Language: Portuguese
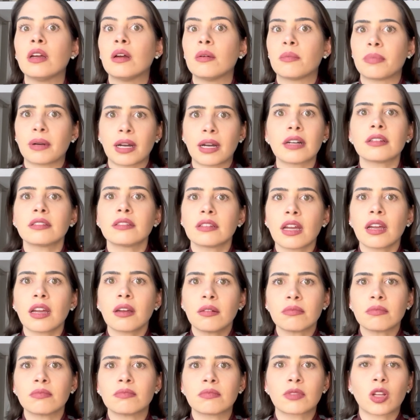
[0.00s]
para
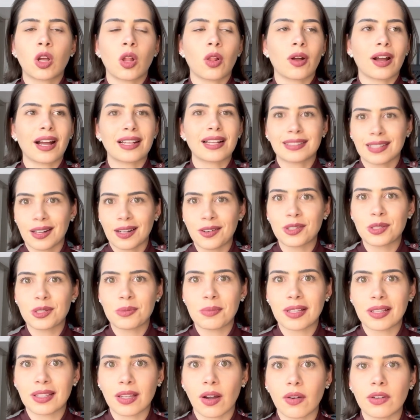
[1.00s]
né, colocar a saúde
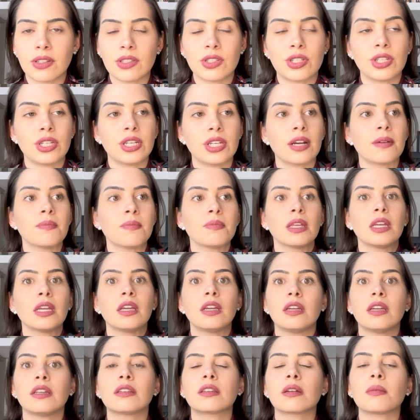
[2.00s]
mental em dia
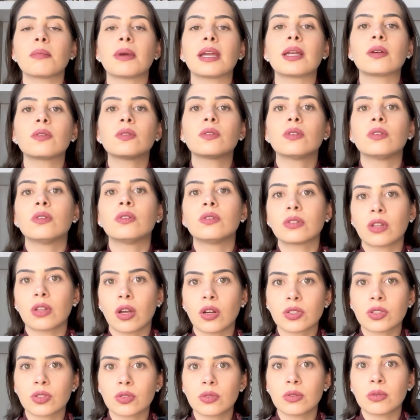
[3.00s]
e também o
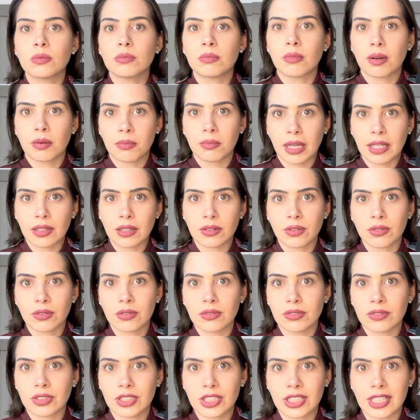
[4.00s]
nosso momento
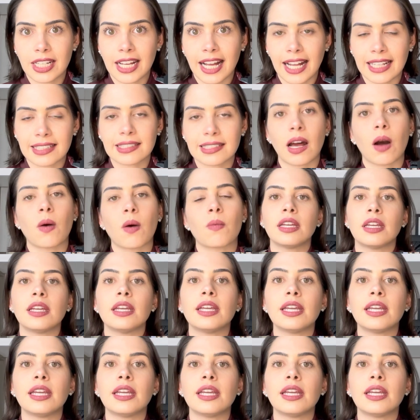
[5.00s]
de casal.